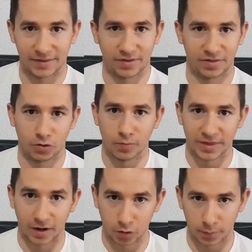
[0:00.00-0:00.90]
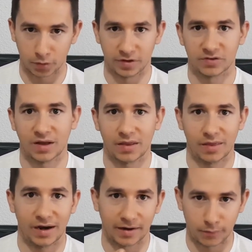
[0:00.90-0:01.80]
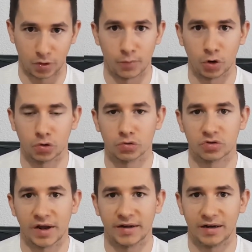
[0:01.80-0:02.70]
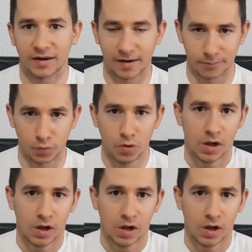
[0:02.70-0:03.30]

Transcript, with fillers: es decir, comida no procesada de la que podemos encontrar en el campo,